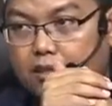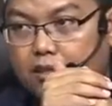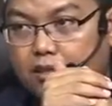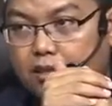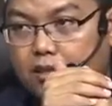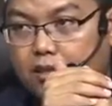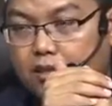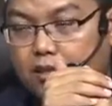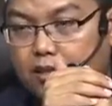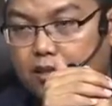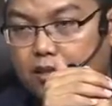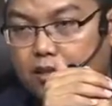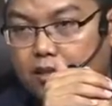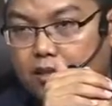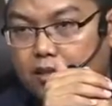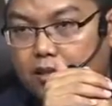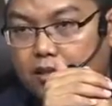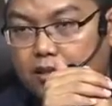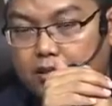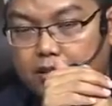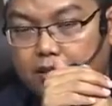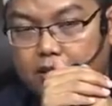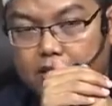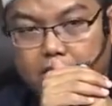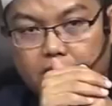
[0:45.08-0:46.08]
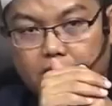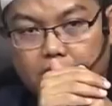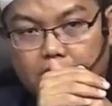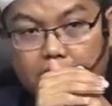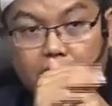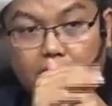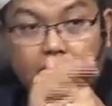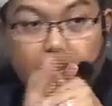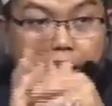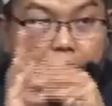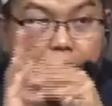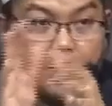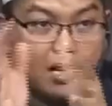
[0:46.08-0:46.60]
ya eh,
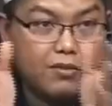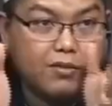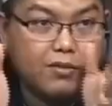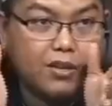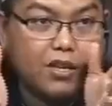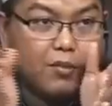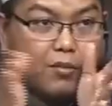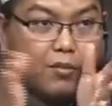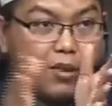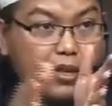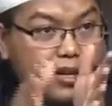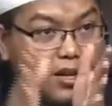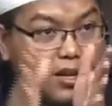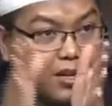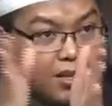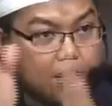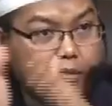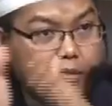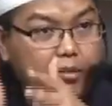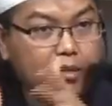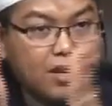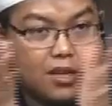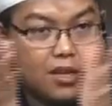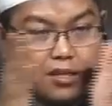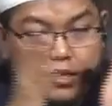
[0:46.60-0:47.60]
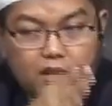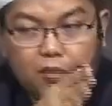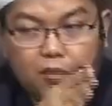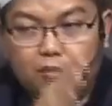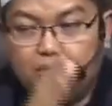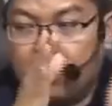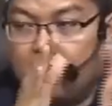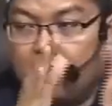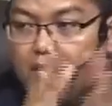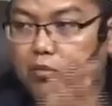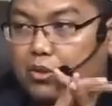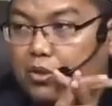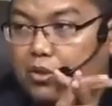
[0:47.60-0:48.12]
ada khilaf, ada yang mengatakan saya tidak saya
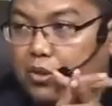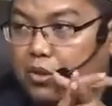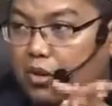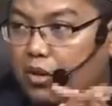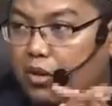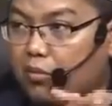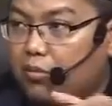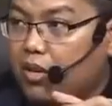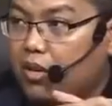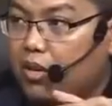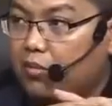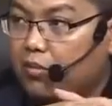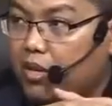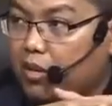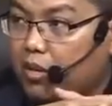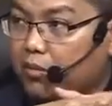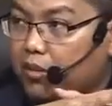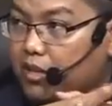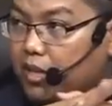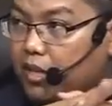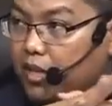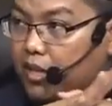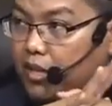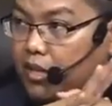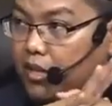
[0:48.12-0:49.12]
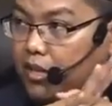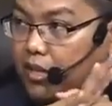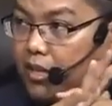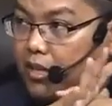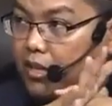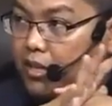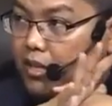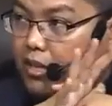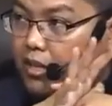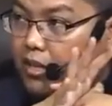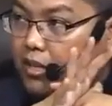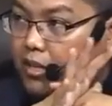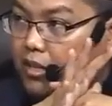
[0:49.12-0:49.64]
tapi saya lebih condong kepada pendapat yang
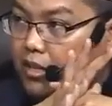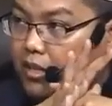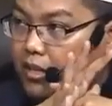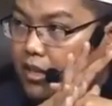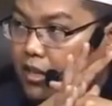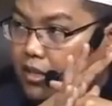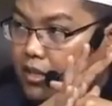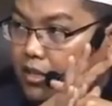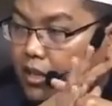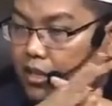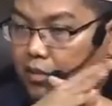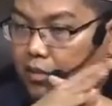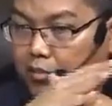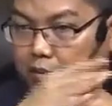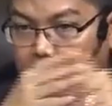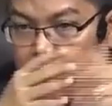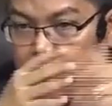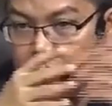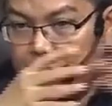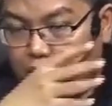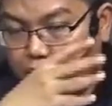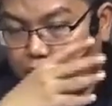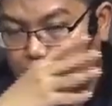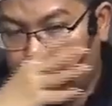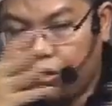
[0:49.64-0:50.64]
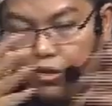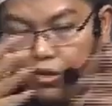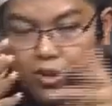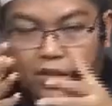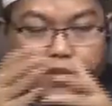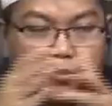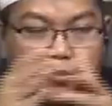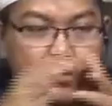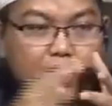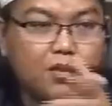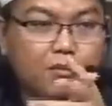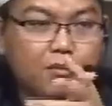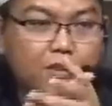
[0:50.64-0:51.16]
yang saya ini pernah diskusi
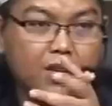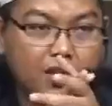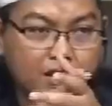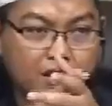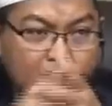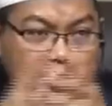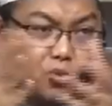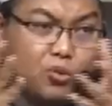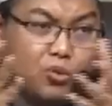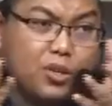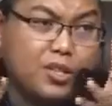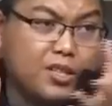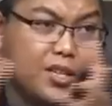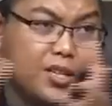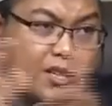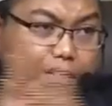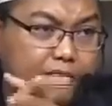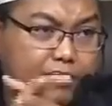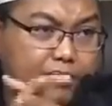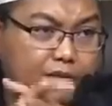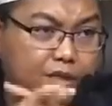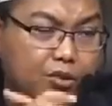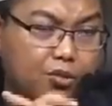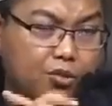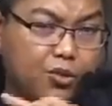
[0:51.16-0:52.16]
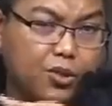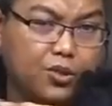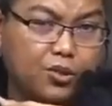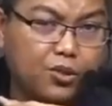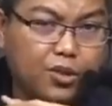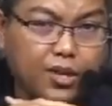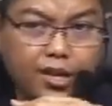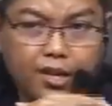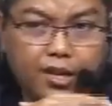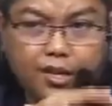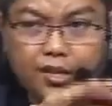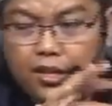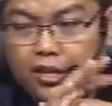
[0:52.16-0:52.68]
oleh teman-teman ada tulisan ditulis
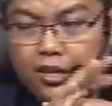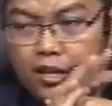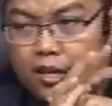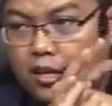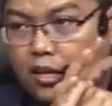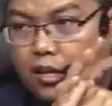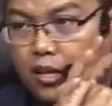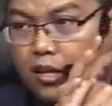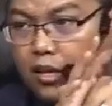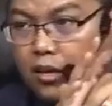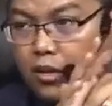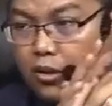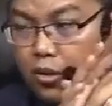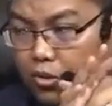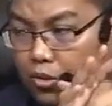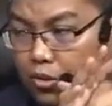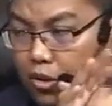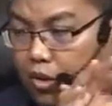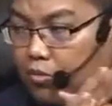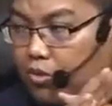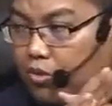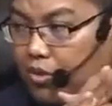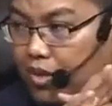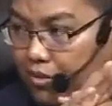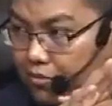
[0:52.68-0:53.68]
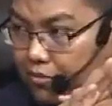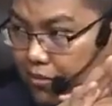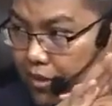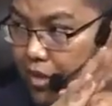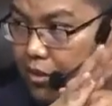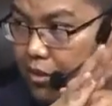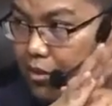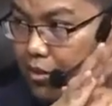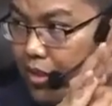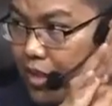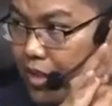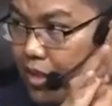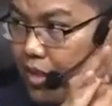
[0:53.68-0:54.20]
oleh Dokter
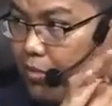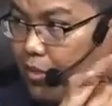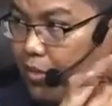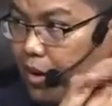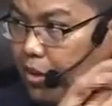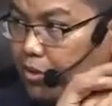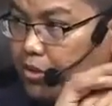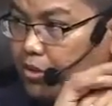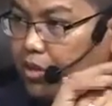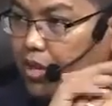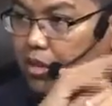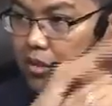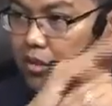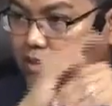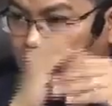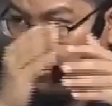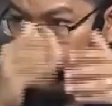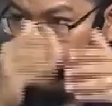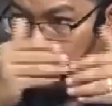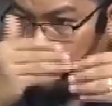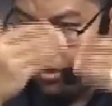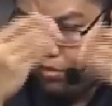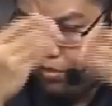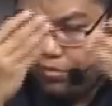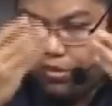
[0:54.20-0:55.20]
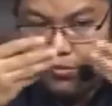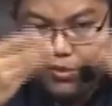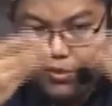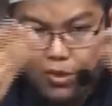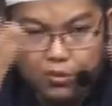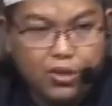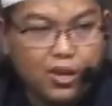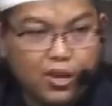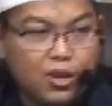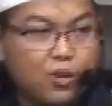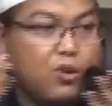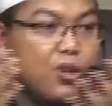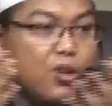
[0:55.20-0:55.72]
Musyafa tulisannya bagus saya tahu saya belum
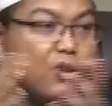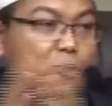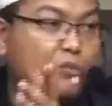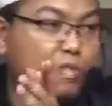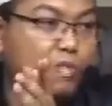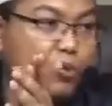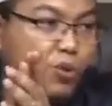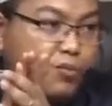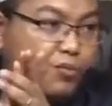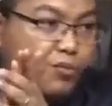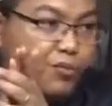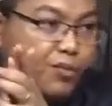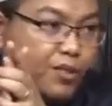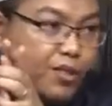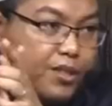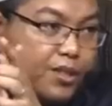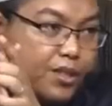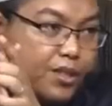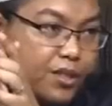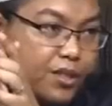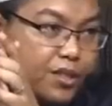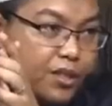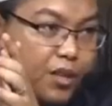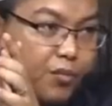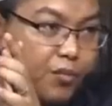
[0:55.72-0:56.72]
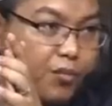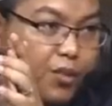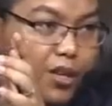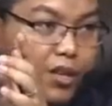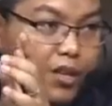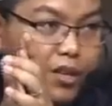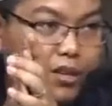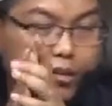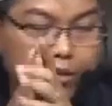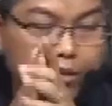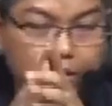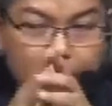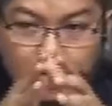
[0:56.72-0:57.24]
tahu sudah keluar atau belum.
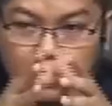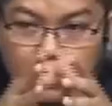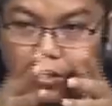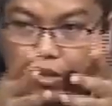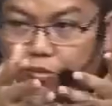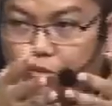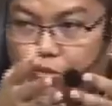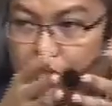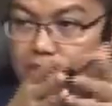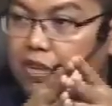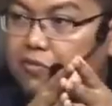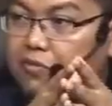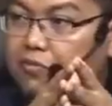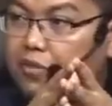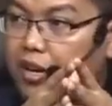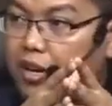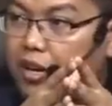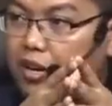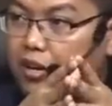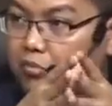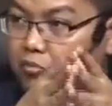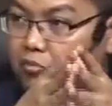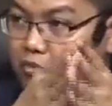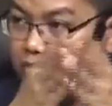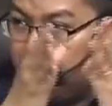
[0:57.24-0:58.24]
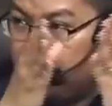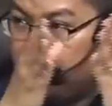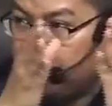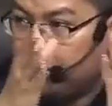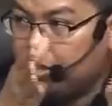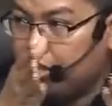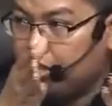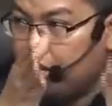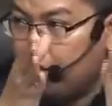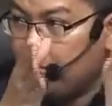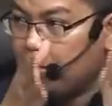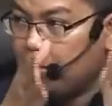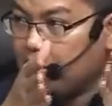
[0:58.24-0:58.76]
Tapi Dokter Musyafa
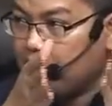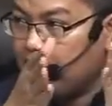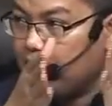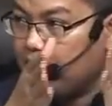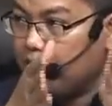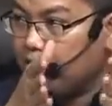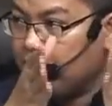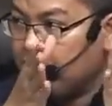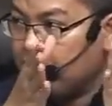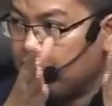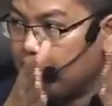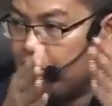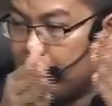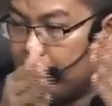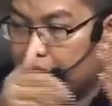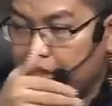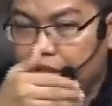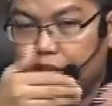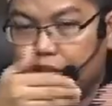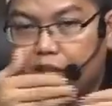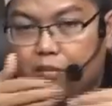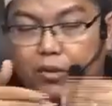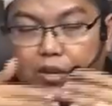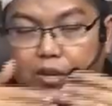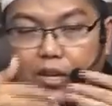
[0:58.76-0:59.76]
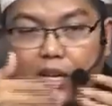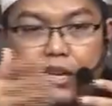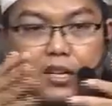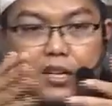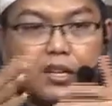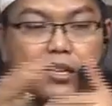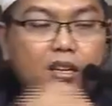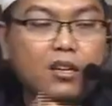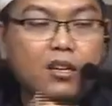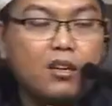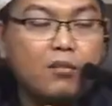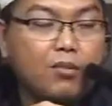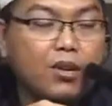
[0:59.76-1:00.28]
menulis tentang masalah ini khusus dan kita
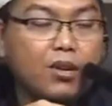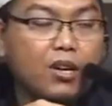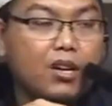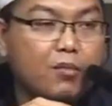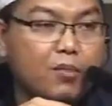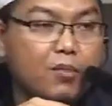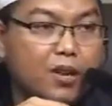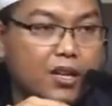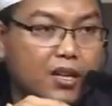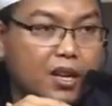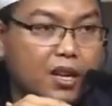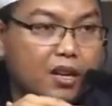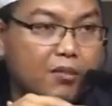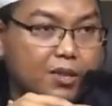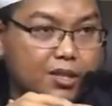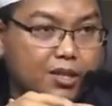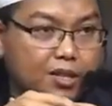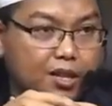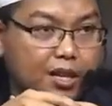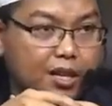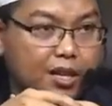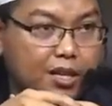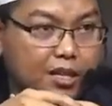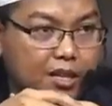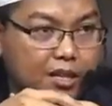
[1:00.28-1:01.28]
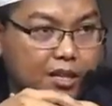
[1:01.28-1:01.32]
pernah perdebatkan masalah